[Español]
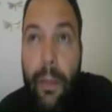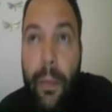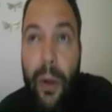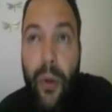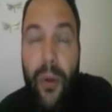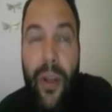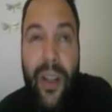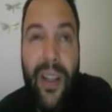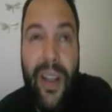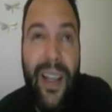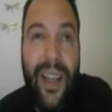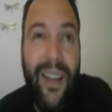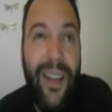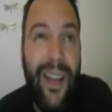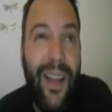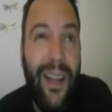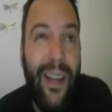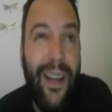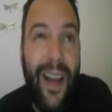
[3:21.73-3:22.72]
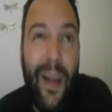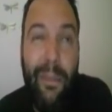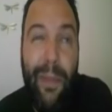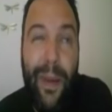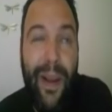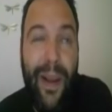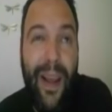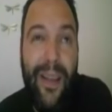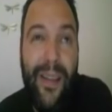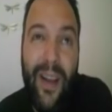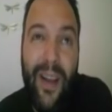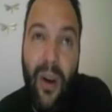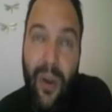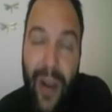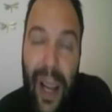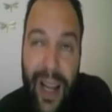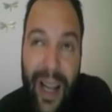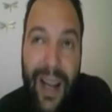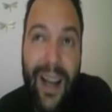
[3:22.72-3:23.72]
periodistas que tienen experiencia,
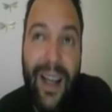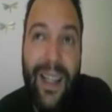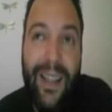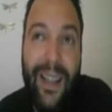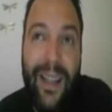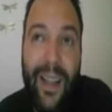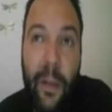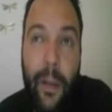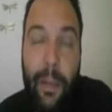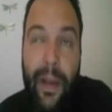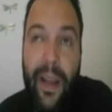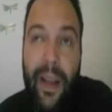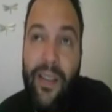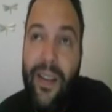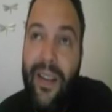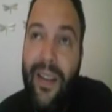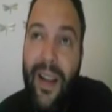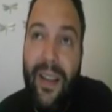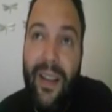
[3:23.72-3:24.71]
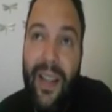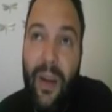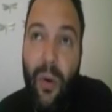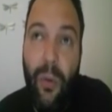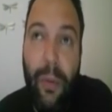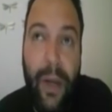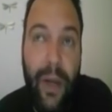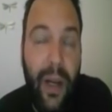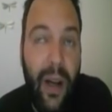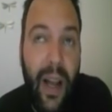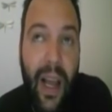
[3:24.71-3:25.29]
colegas que tienen experiencia de, de cubrir